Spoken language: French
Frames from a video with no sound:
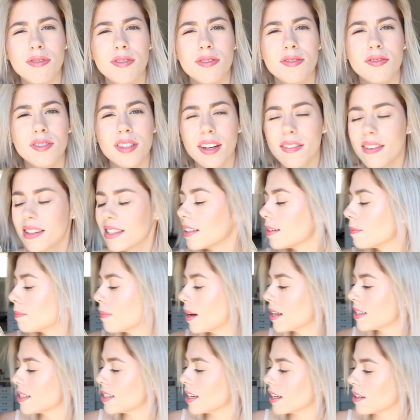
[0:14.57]
Vous savez cette
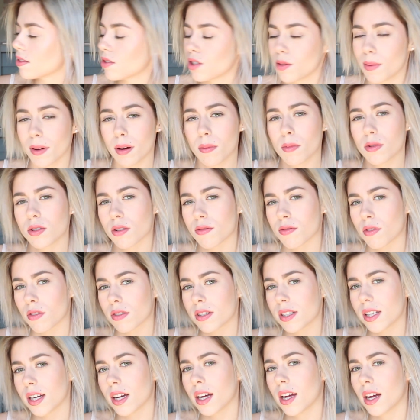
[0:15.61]
matière, je sais pas comment dire en
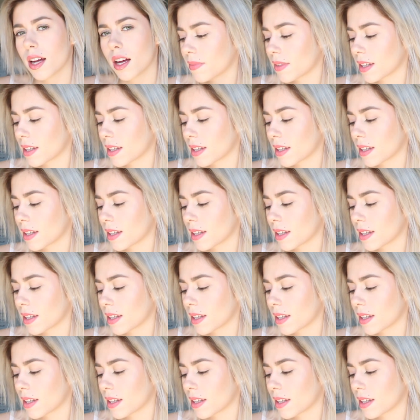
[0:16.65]
français.